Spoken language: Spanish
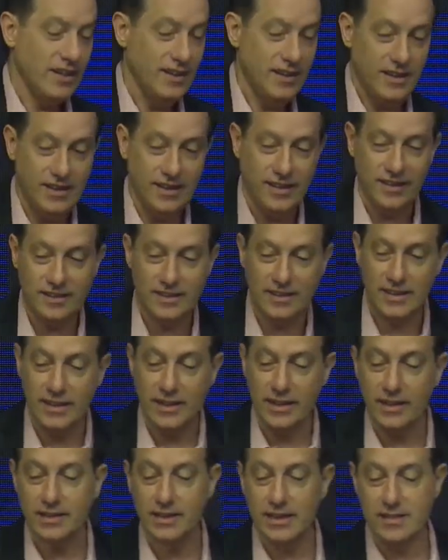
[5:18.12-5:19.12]
Este,
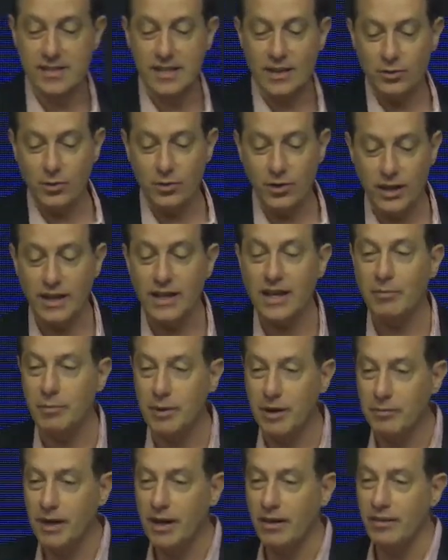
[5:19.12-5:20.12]
te aseguro que era la
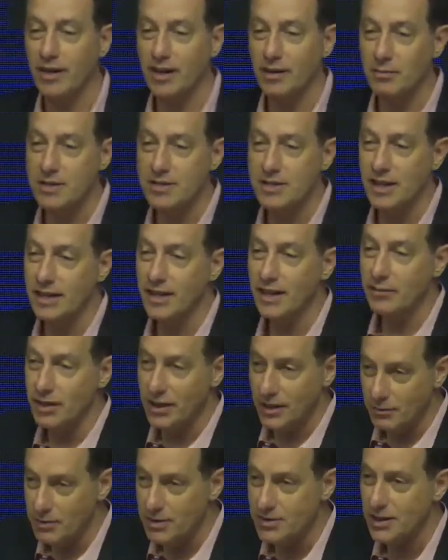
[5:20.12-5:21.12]
primera vez que me salía
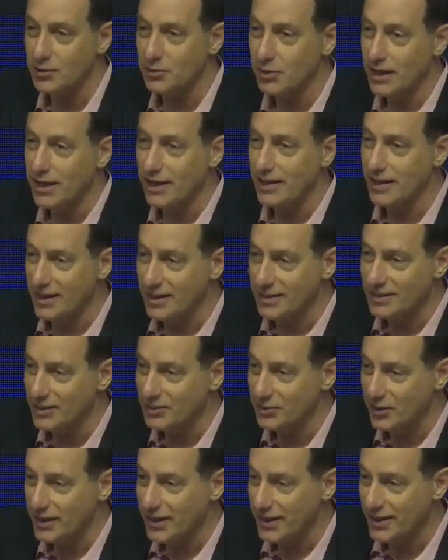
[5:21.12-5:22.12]
bien y me salió acá delante
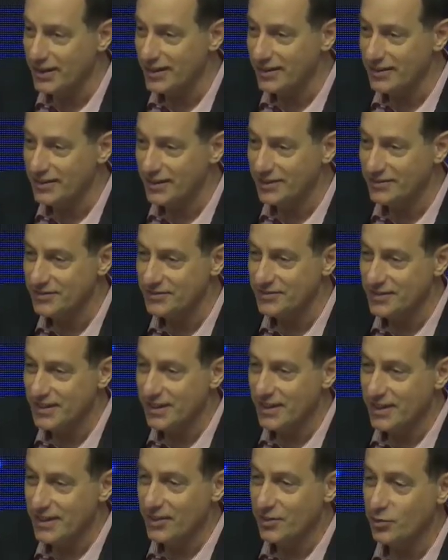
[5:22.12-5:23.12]
toda la gente.
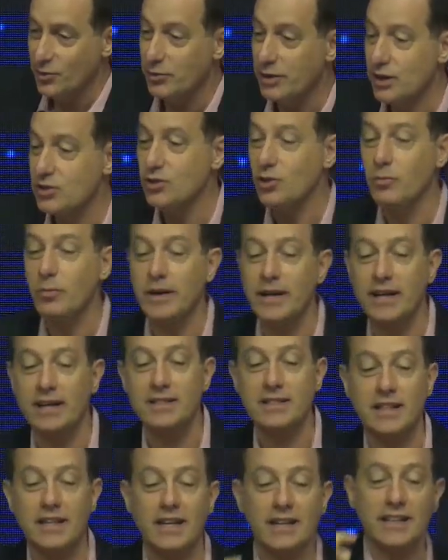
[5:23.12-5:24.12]
Yo lo había hecho para que
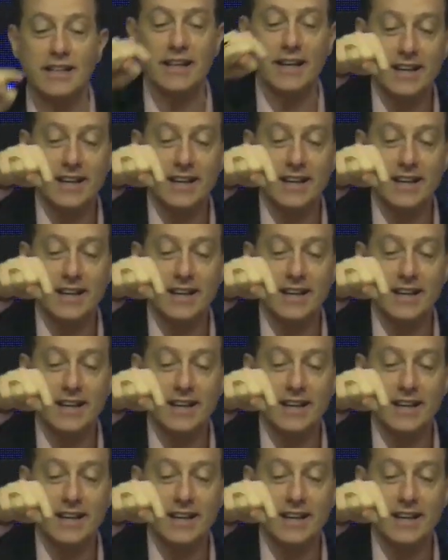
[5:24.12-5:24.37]
se cayera